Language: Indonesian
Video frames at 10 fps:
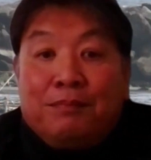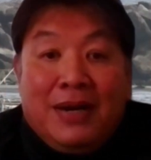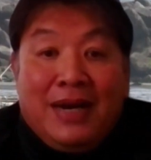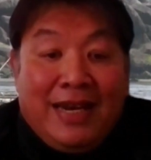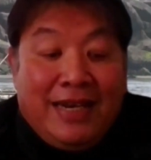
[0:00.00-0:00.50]

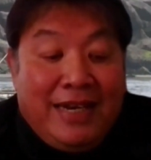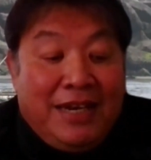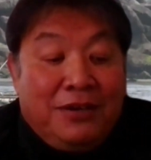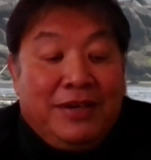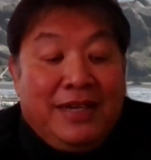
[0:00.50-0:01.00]
melayani
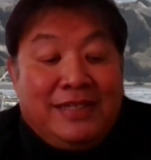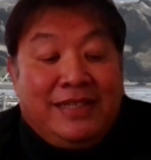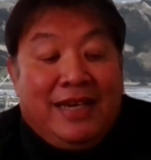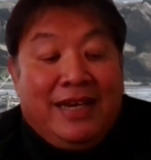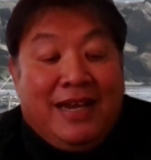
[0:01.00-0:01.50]
di
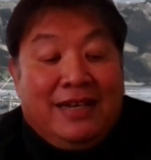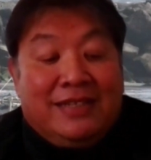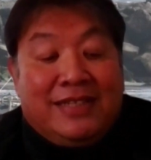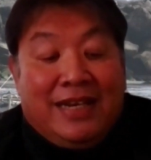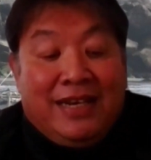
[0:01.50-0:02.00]
Indonesia
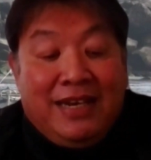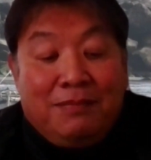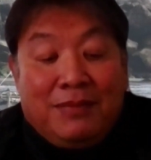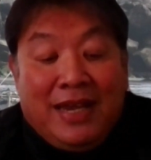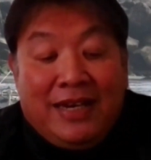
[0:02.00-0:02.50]
dan saat
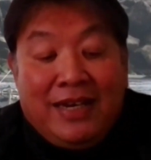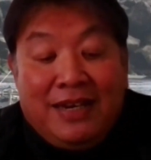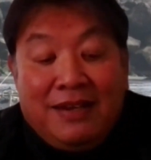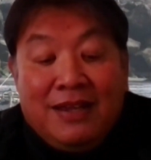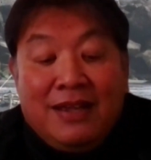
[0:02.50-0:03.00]
ini melayani
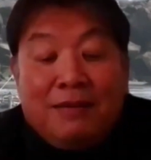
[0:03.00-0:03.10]
di